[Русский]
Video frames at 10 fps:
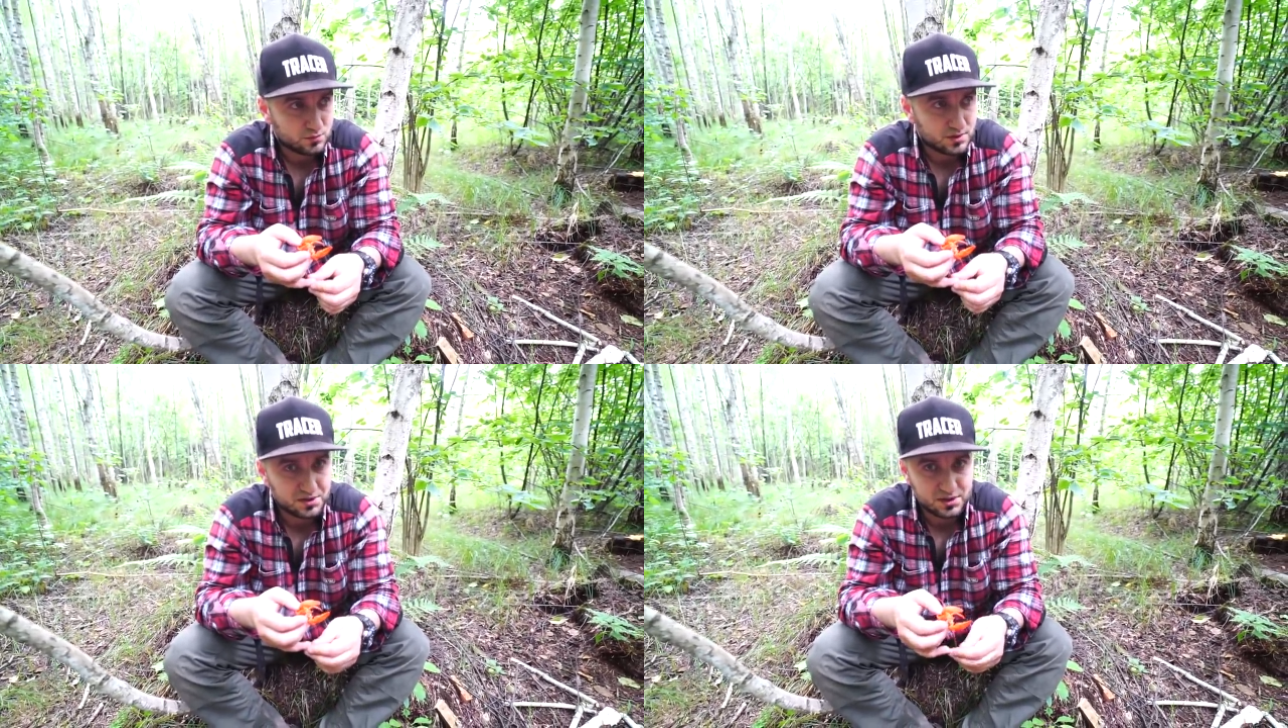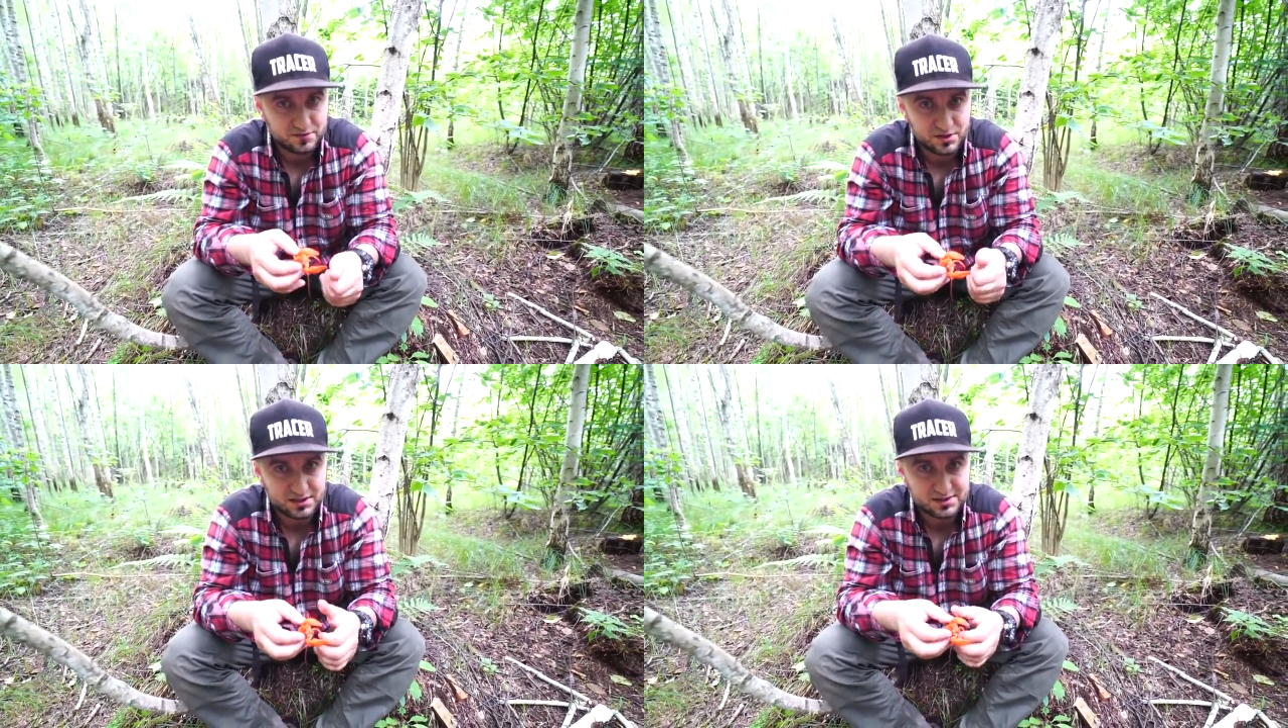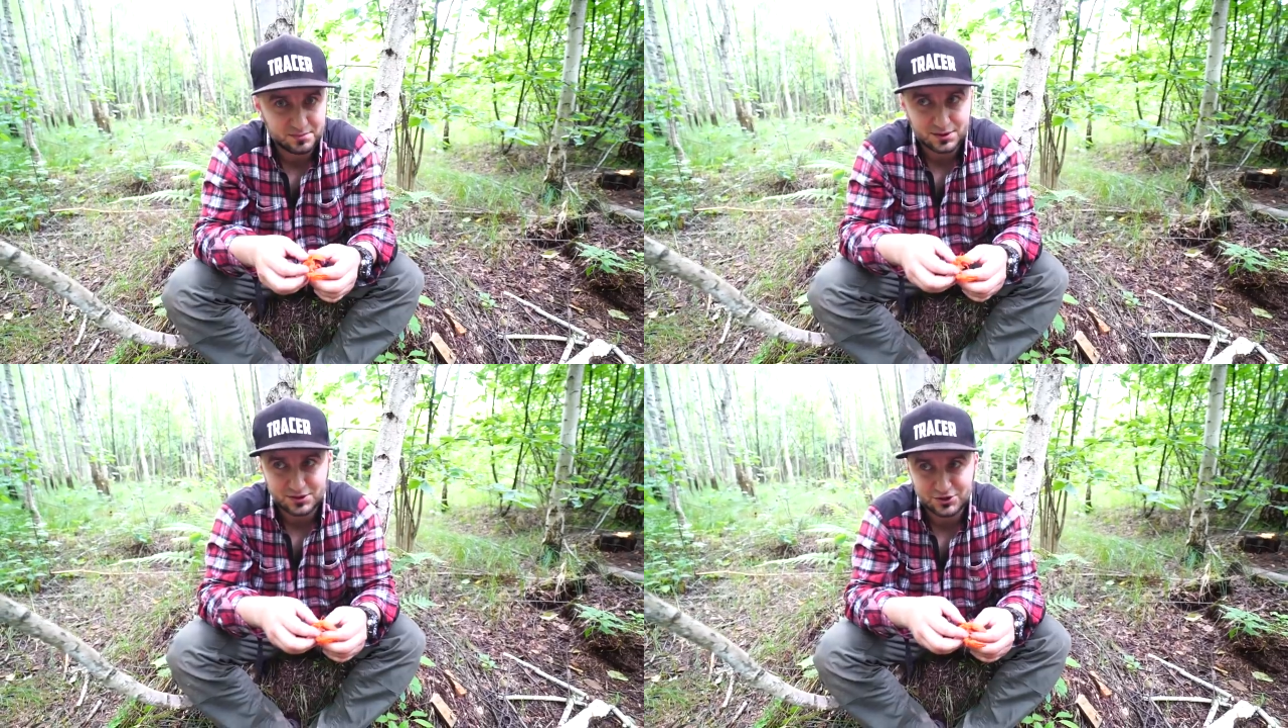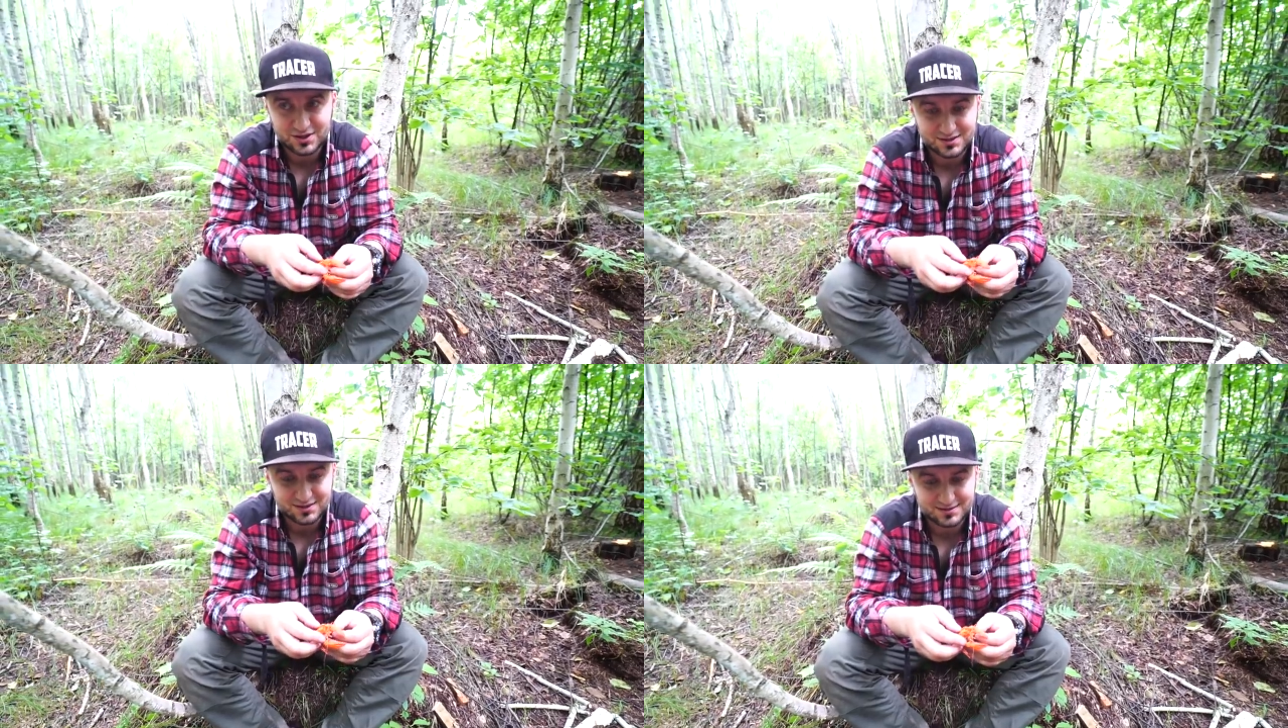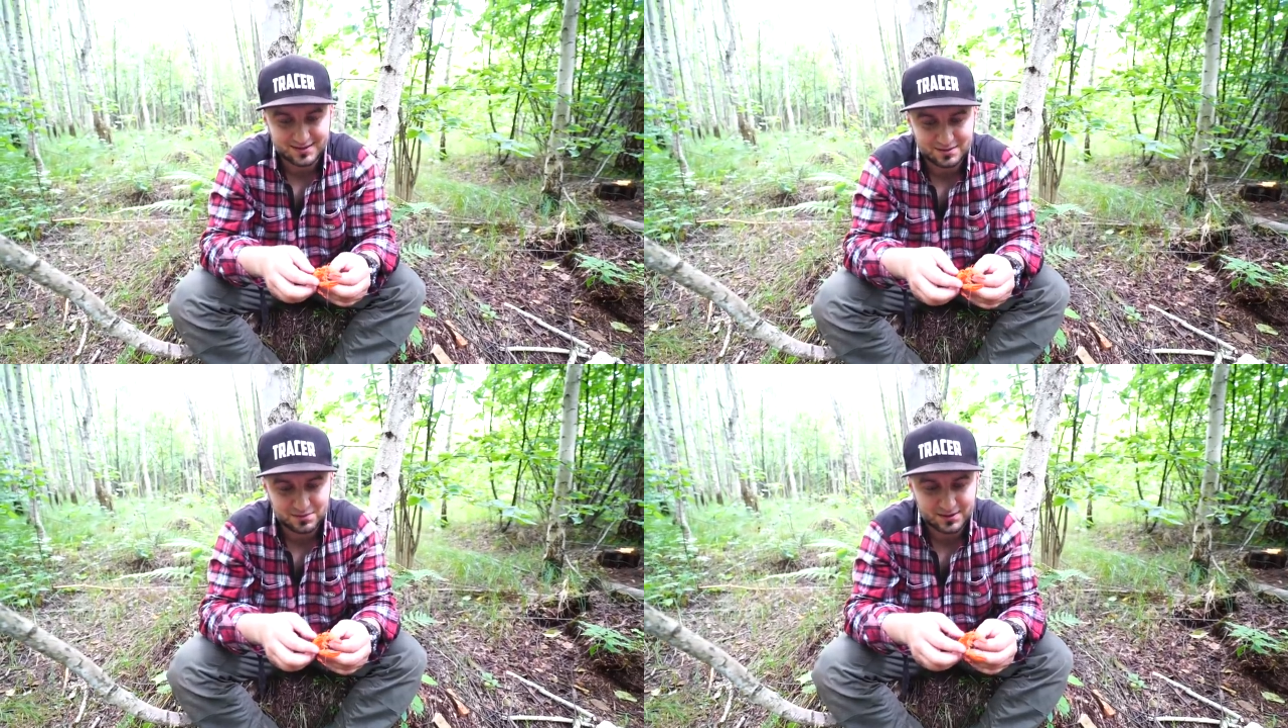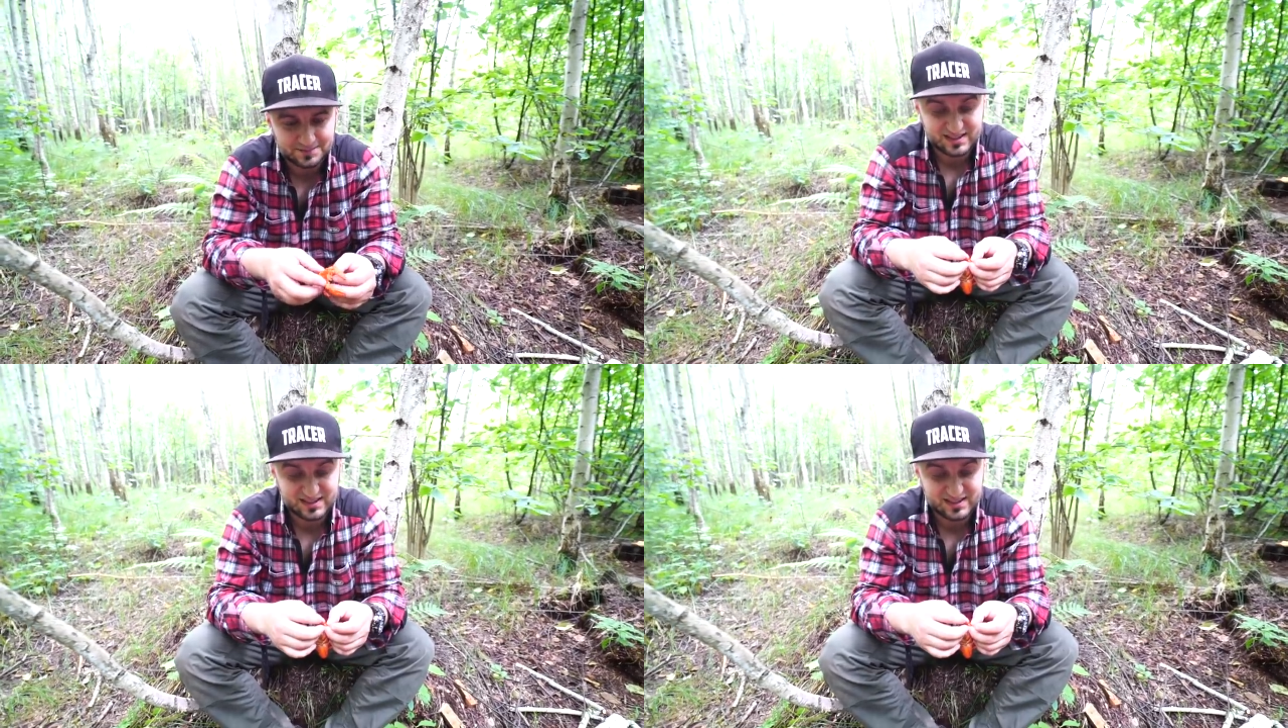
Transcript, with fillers: мне лет 12 было, это 16 лет назад было.